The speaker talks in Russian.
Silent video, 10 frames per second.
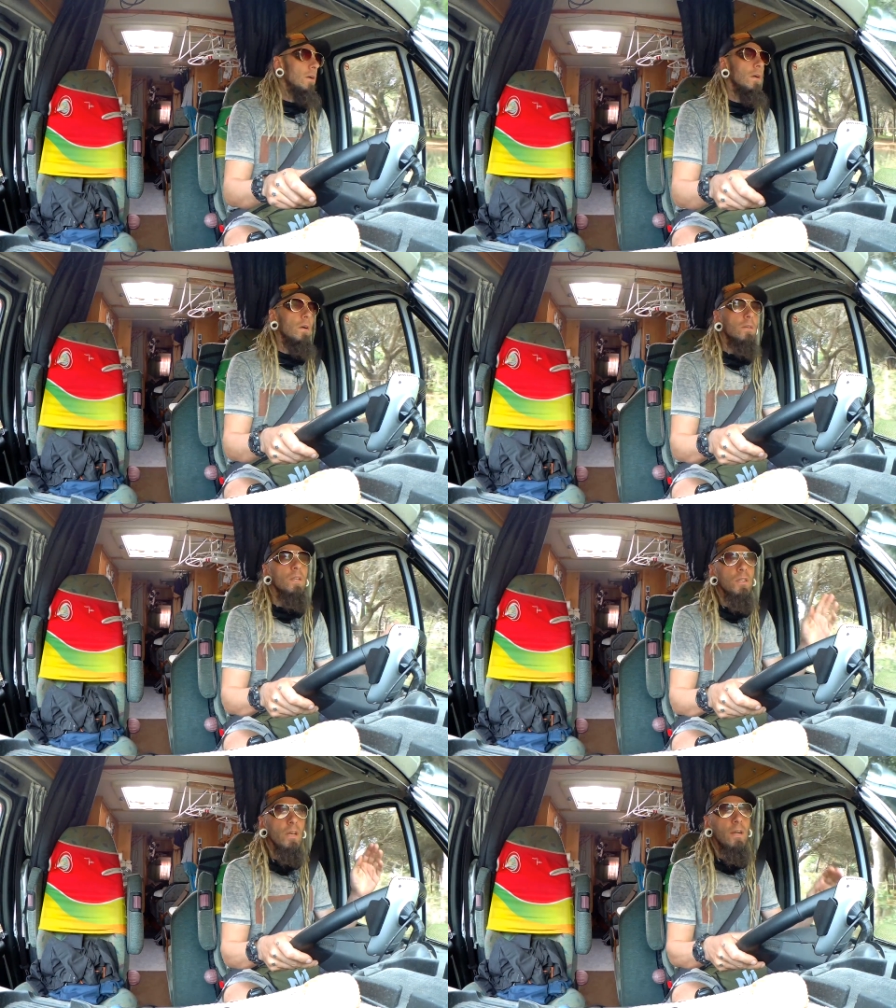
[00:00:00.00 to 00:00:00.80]
А,
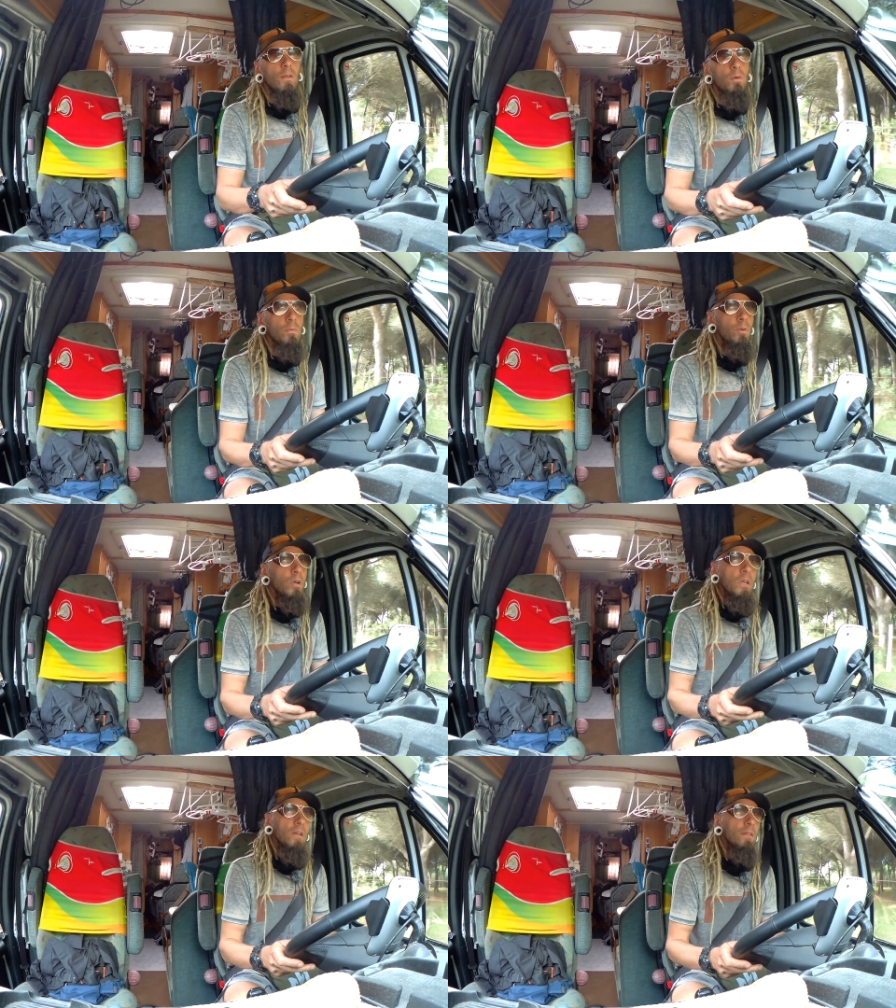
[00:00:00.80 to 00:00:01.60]
для человека, который
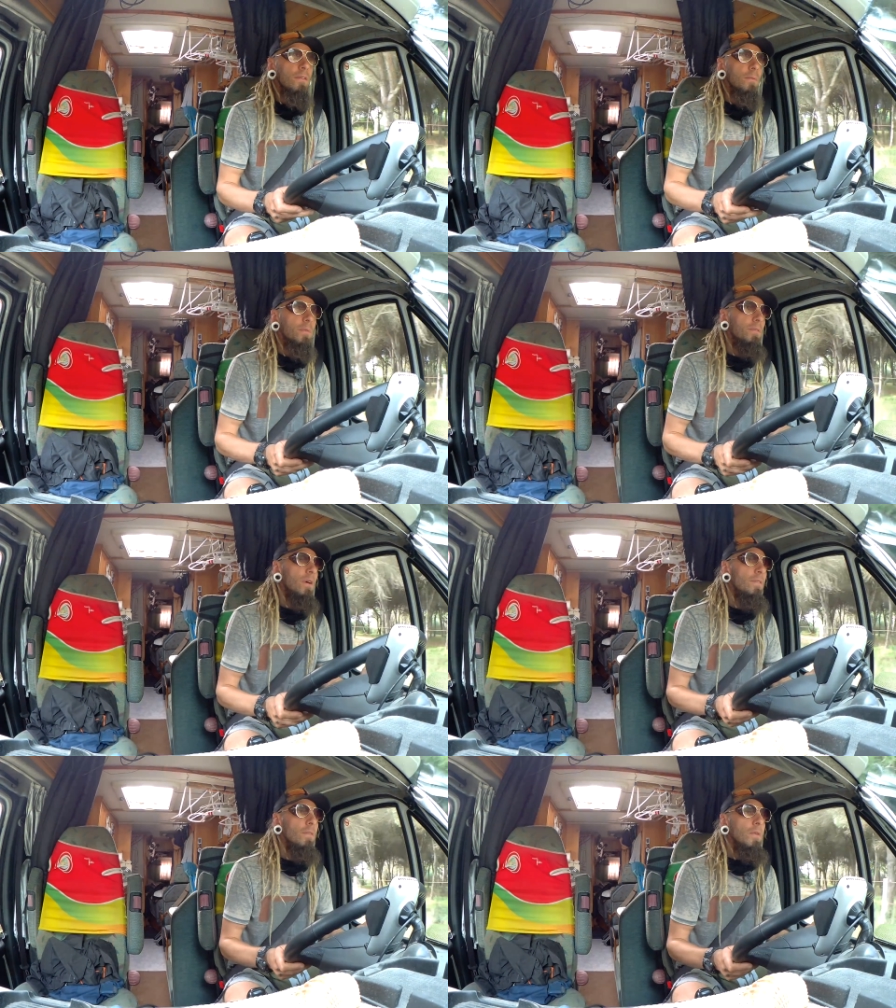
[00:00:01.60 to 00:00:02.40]
много лет с этим
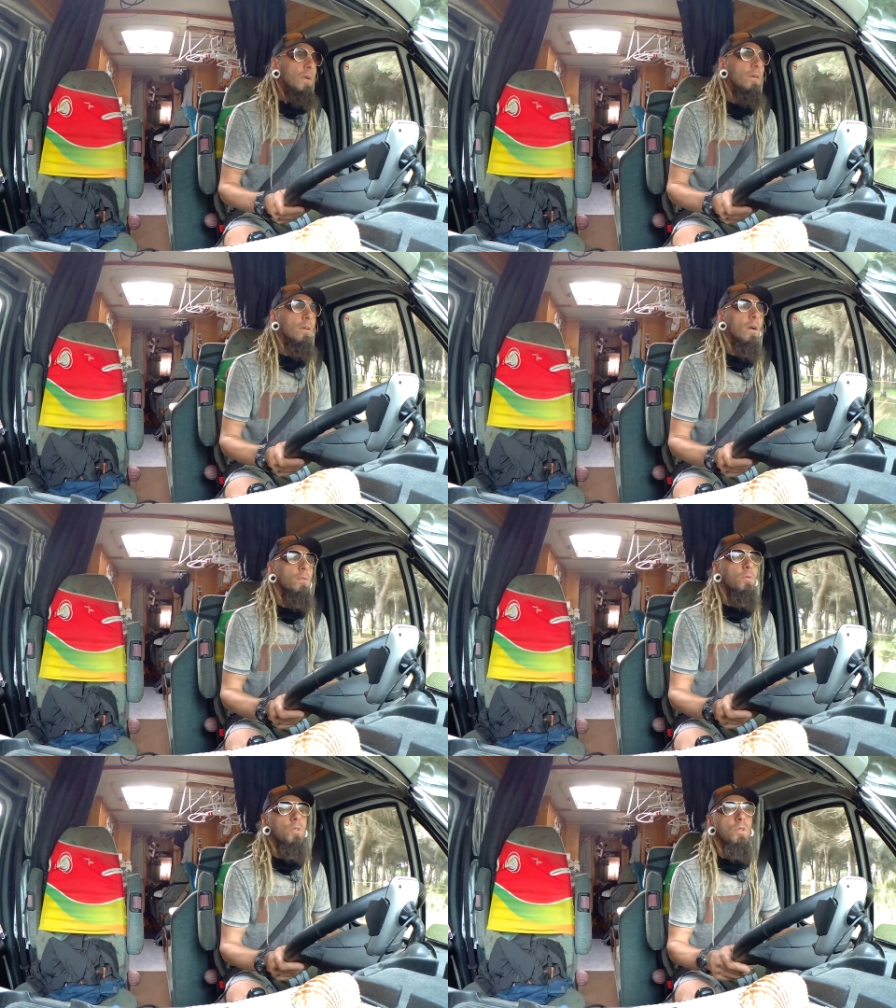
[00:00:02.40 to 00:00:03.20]
связан,
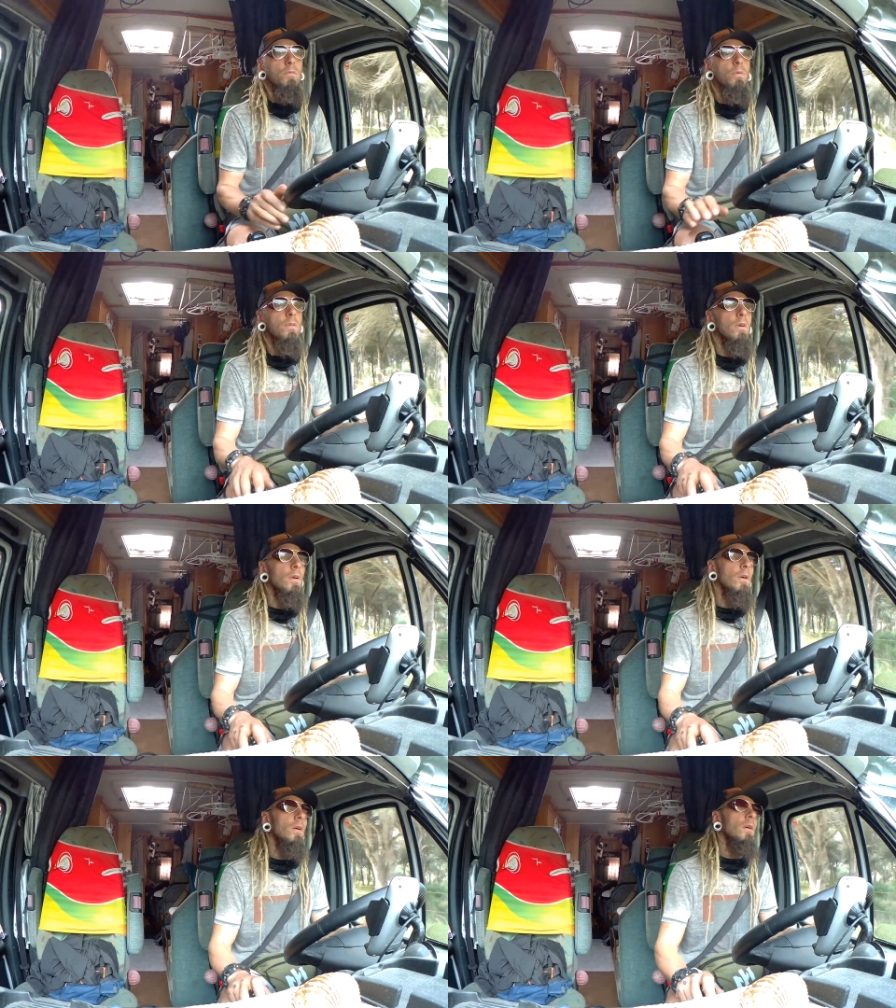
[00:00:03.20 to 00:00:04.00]
который живет,
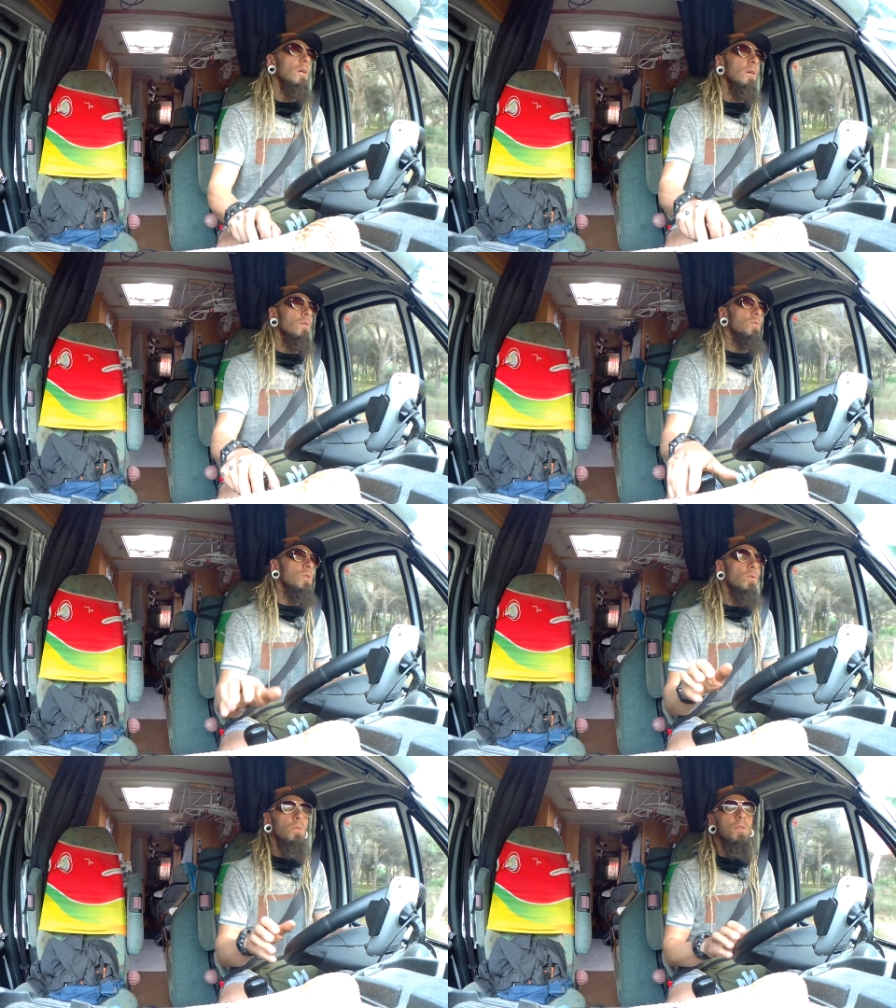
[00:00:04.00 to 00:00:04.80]

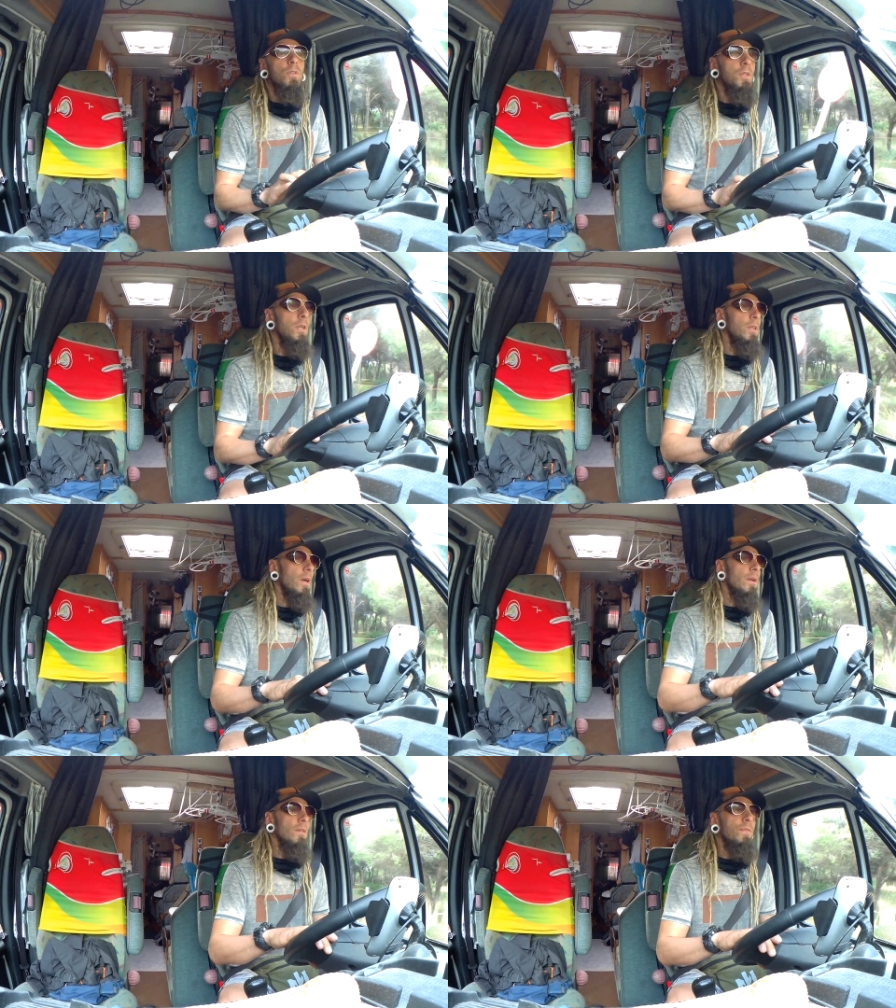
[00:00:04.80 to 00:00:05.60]
уже года 4,
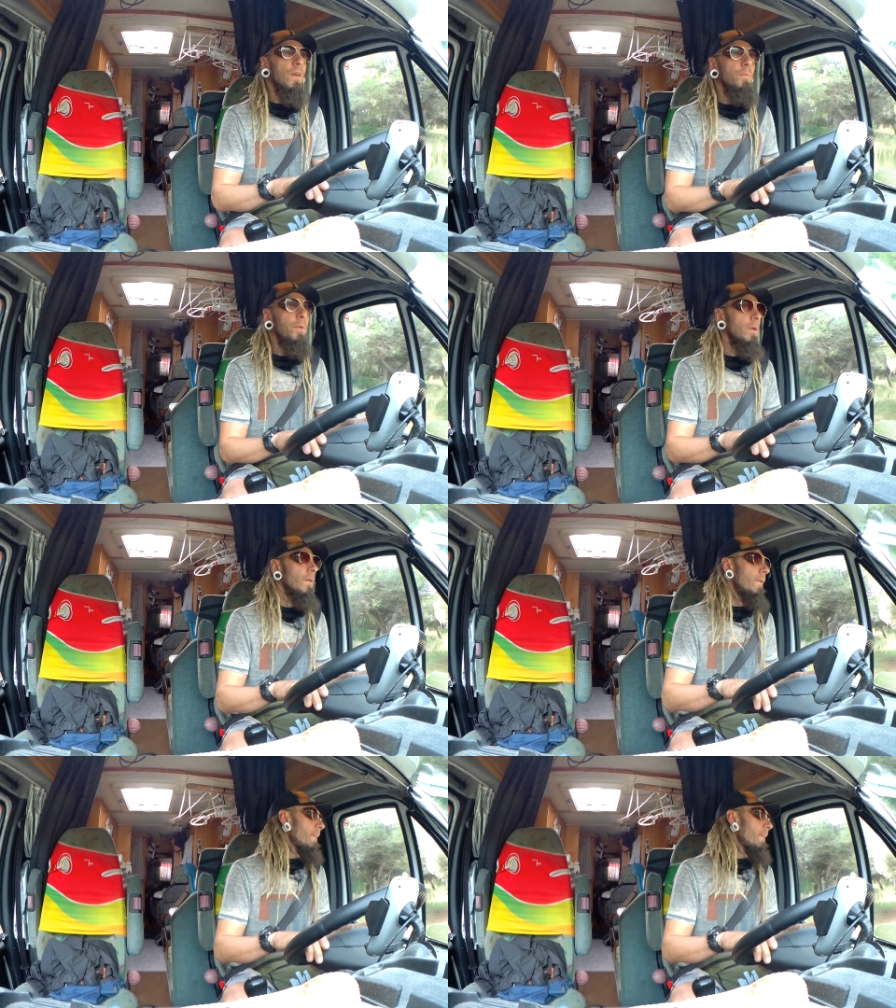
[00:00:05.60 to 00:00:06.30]
наверное, в кемпере.